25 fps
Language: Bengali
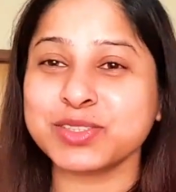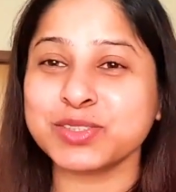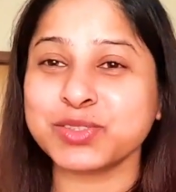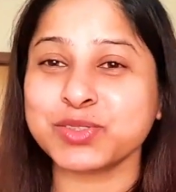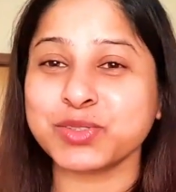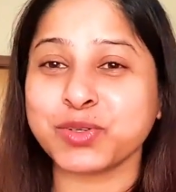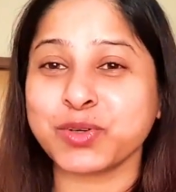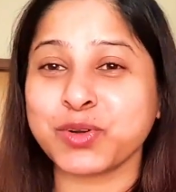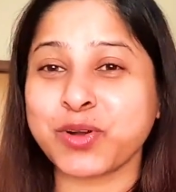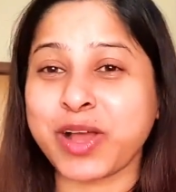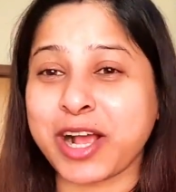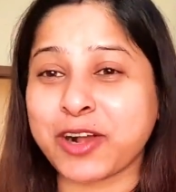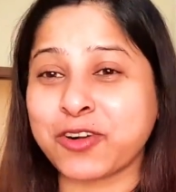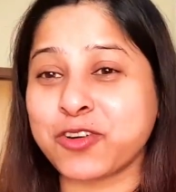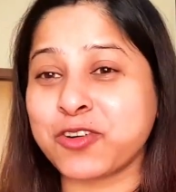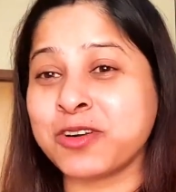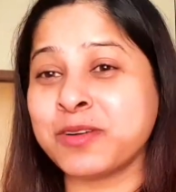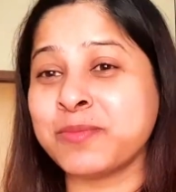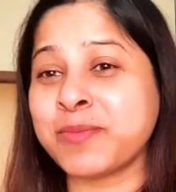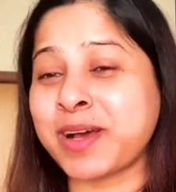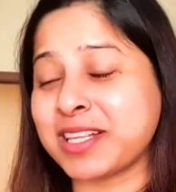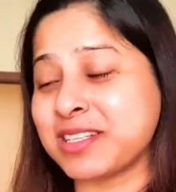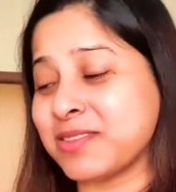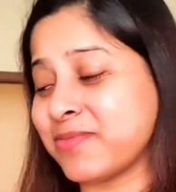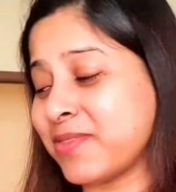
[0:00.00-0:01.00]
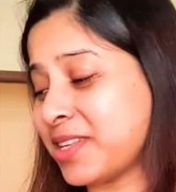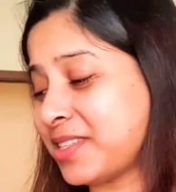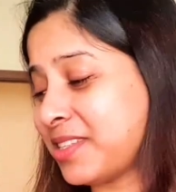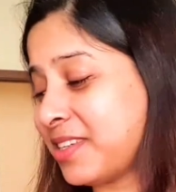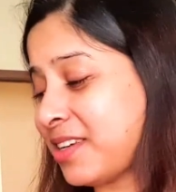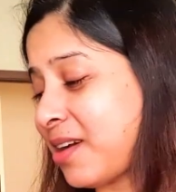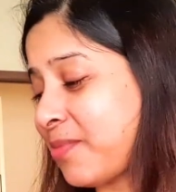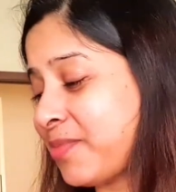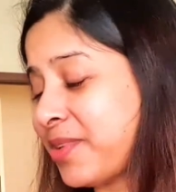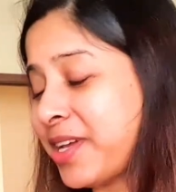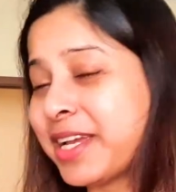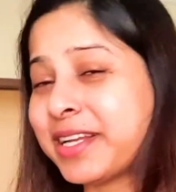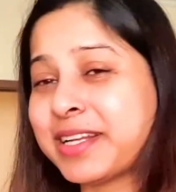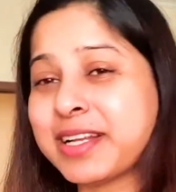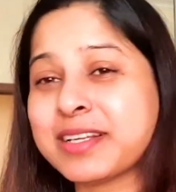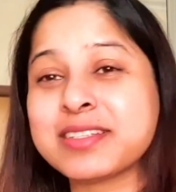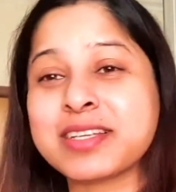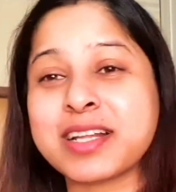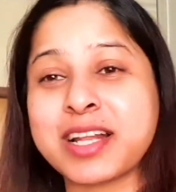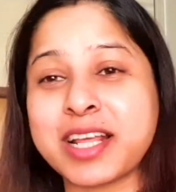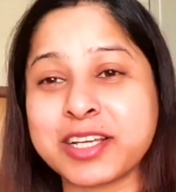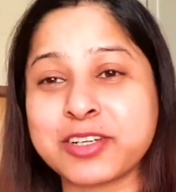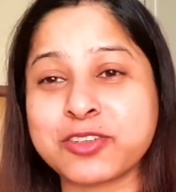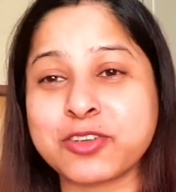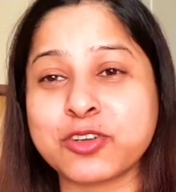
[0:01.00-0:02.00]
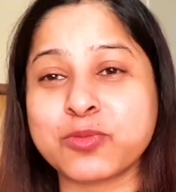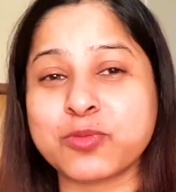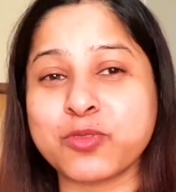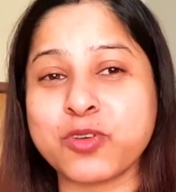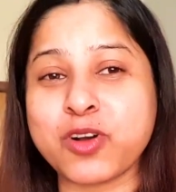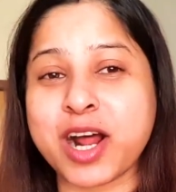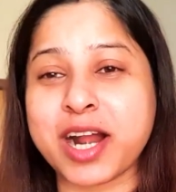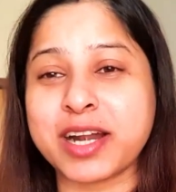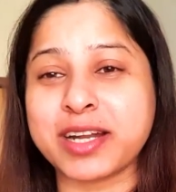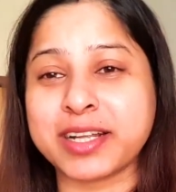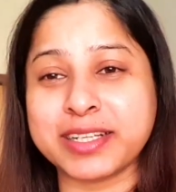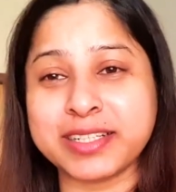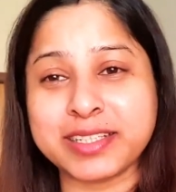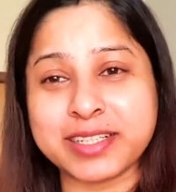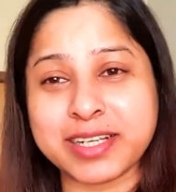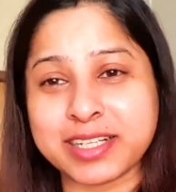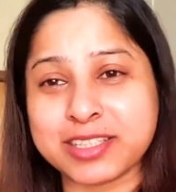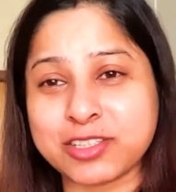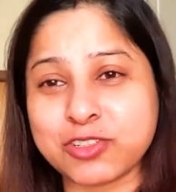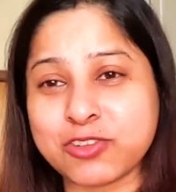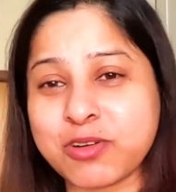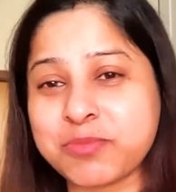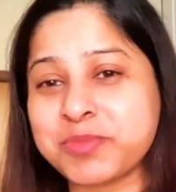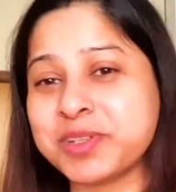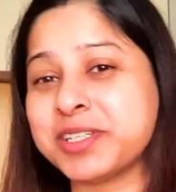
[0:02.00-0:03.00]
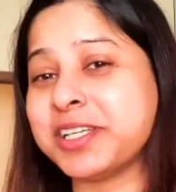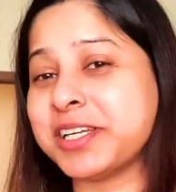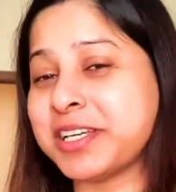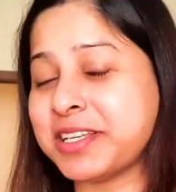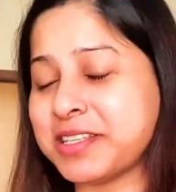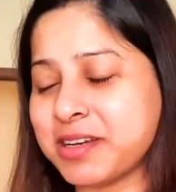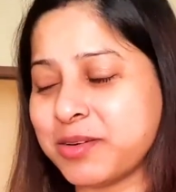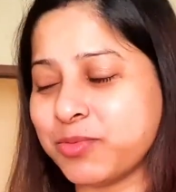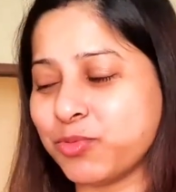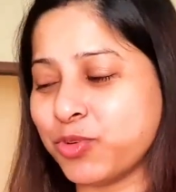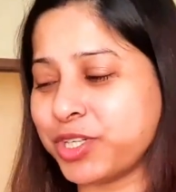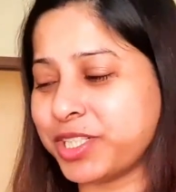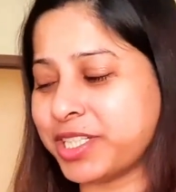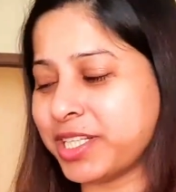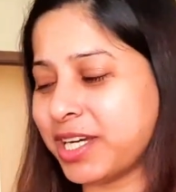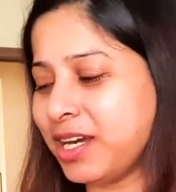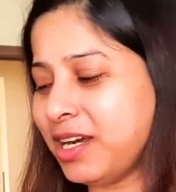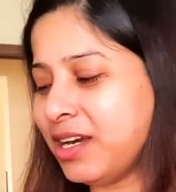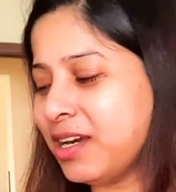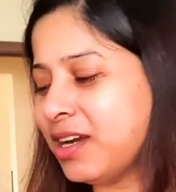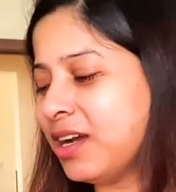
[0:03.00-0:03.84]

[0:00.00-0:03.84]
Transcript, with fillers: তো এখন মাঝে মাঝে আমি এটা সেলাই করব আর ইন্ডিয়াতেও আমি নিয়ে যাব এটা